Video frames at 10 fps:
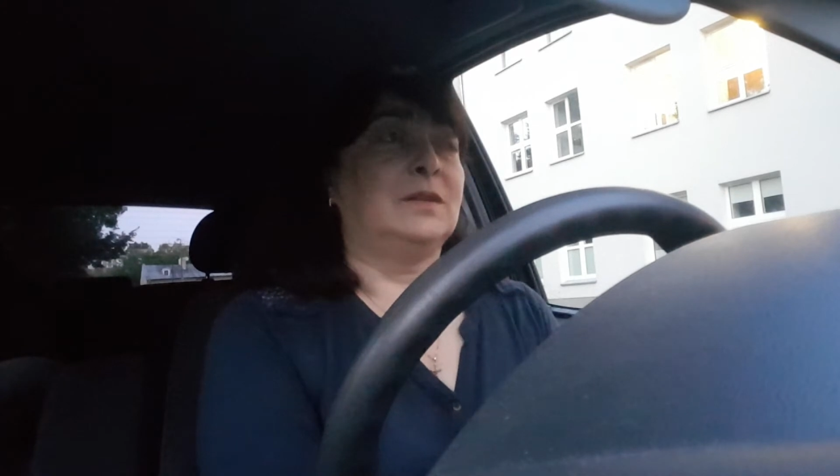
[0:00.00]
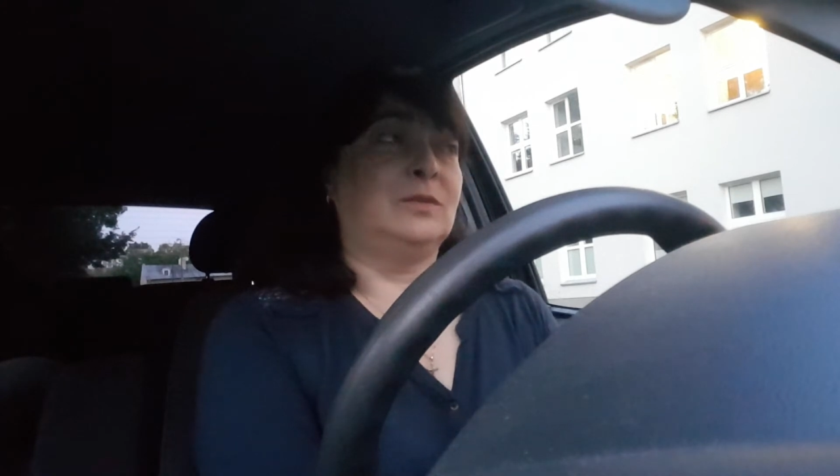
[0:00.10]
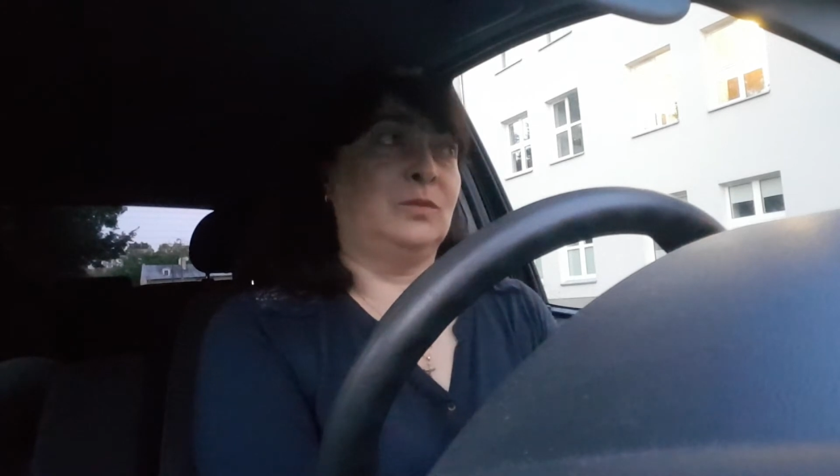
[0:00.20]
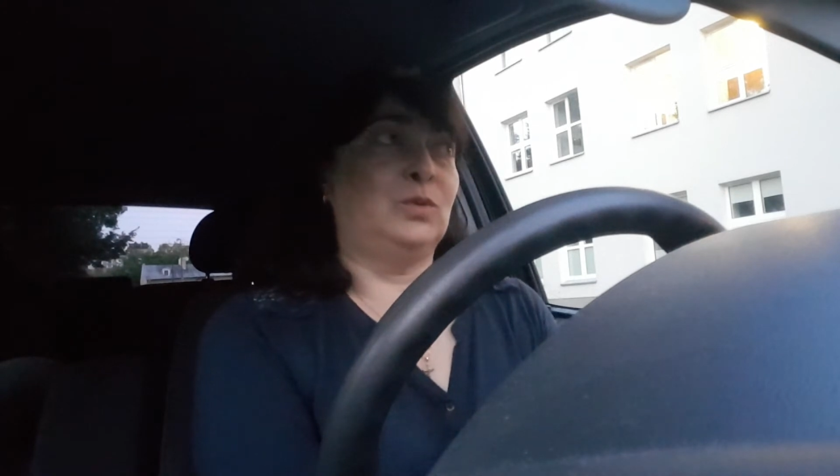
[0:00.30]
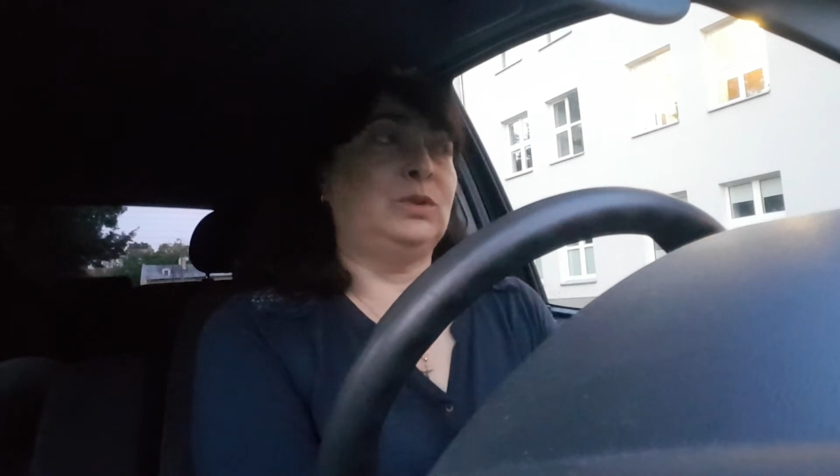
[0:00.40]

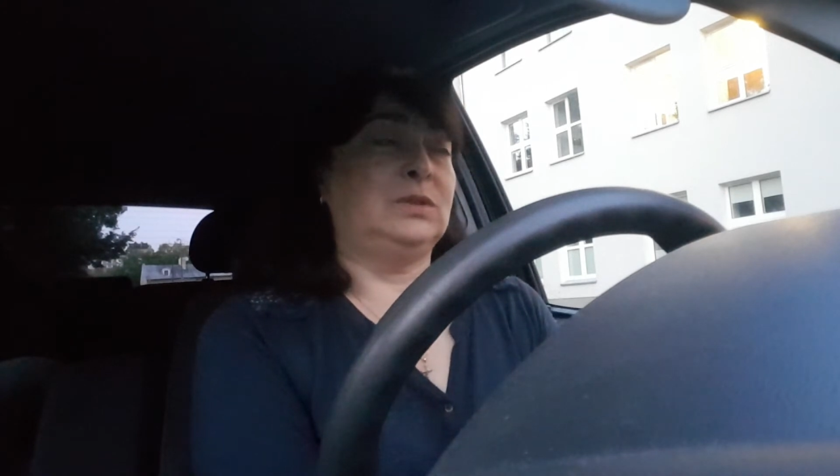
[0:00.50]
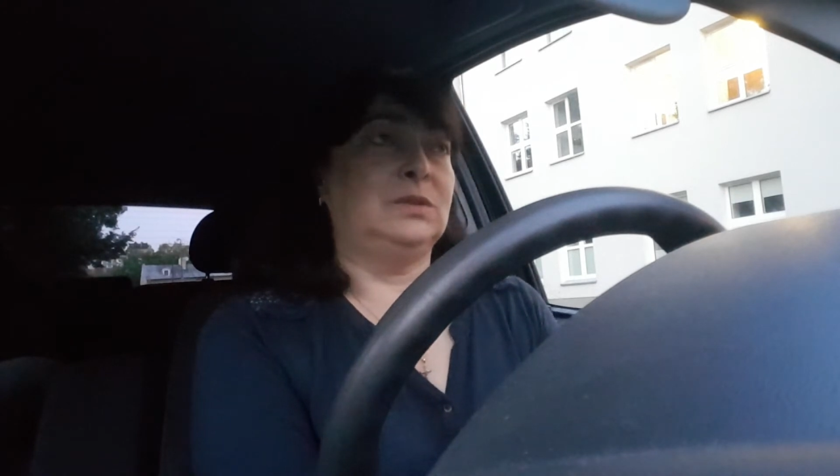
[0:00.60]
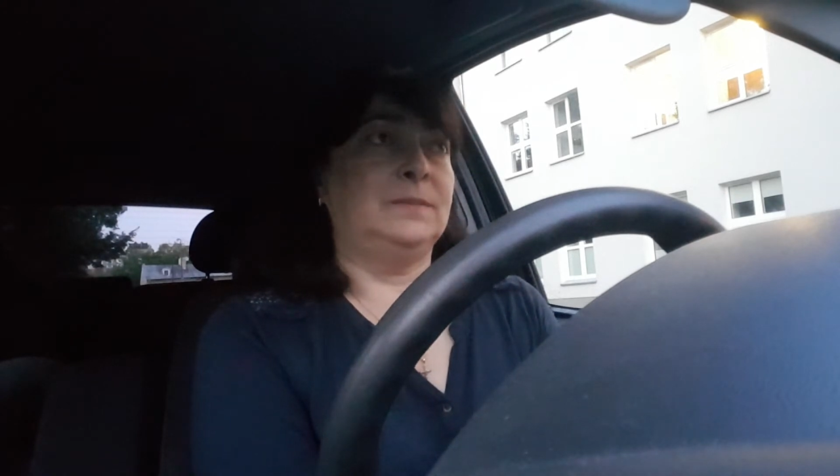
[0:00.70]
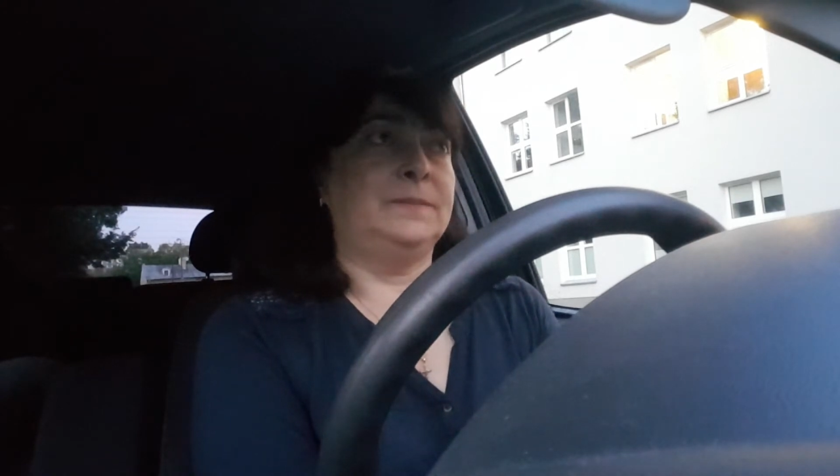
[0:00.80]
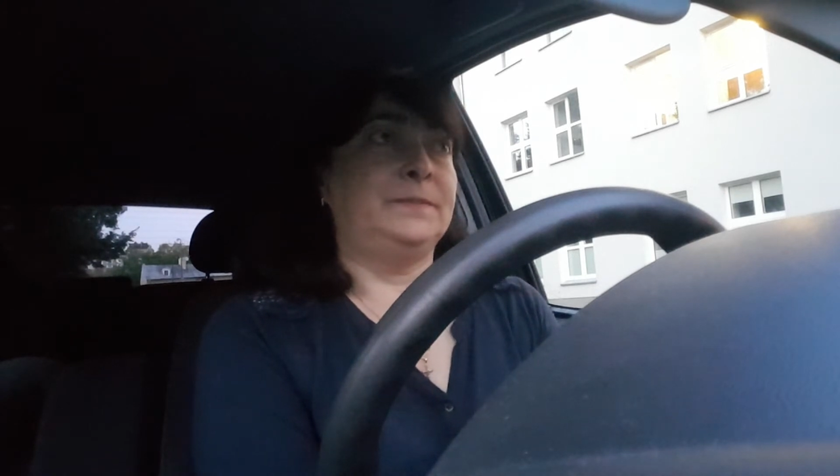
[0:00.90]
Вот.
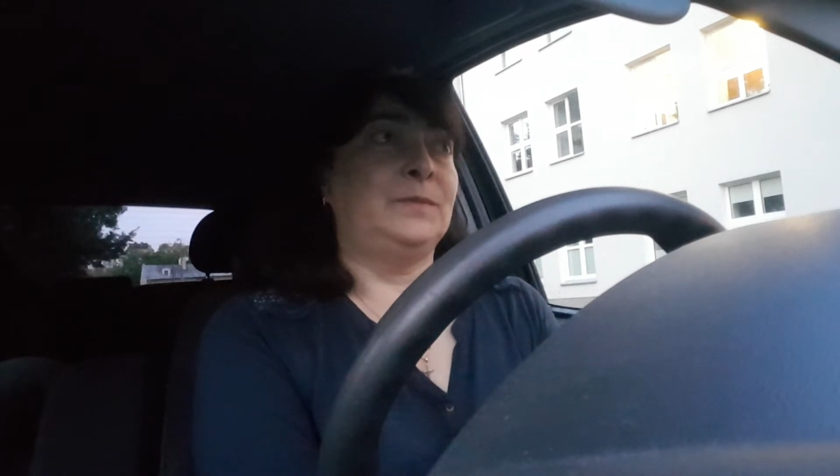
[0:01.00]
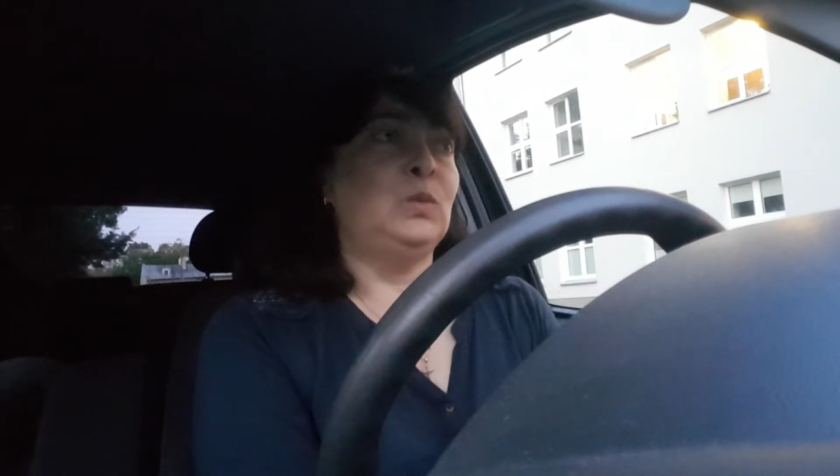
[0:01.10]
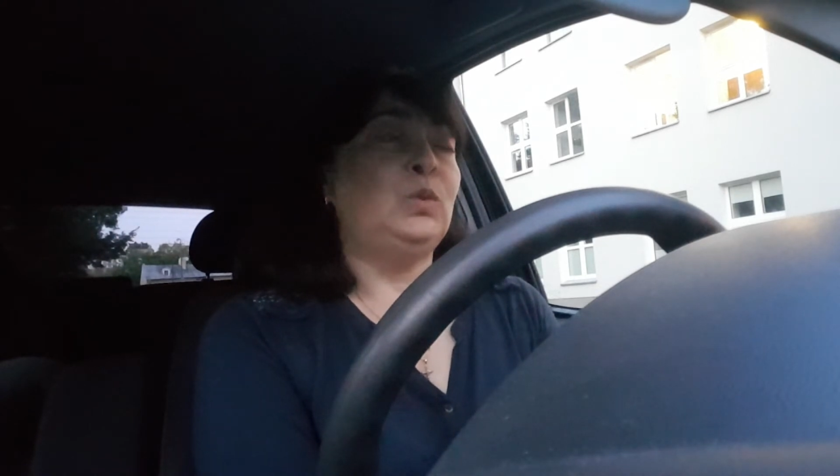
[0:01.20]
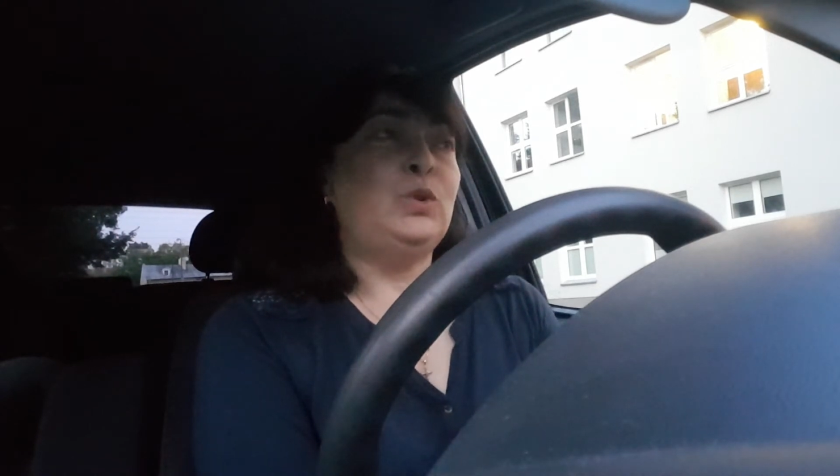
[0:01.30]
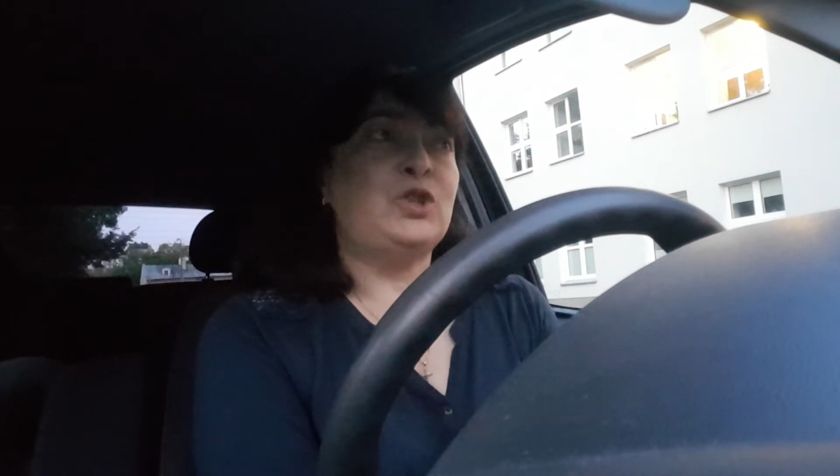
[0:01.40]

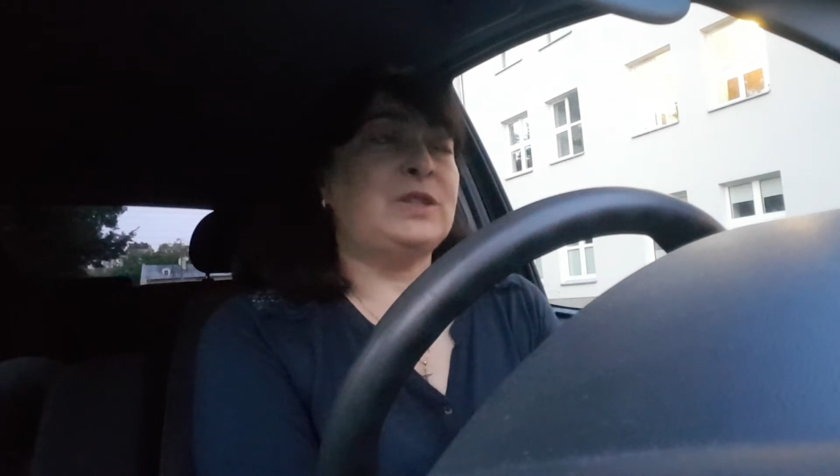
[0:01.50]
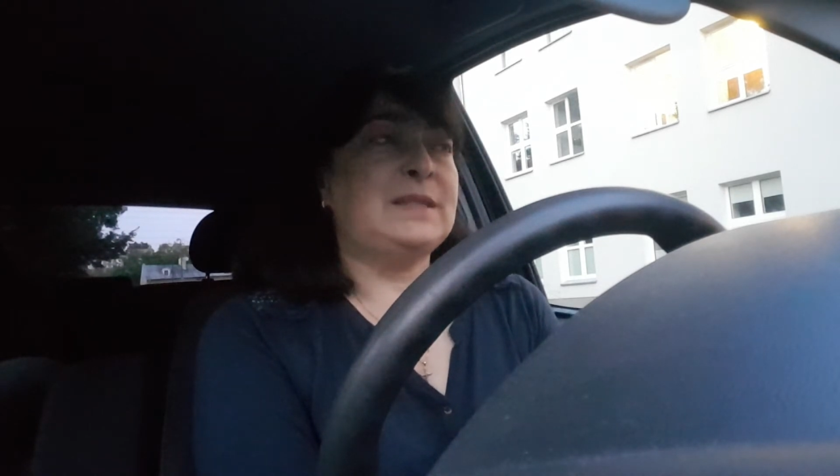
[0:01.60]
Но дочка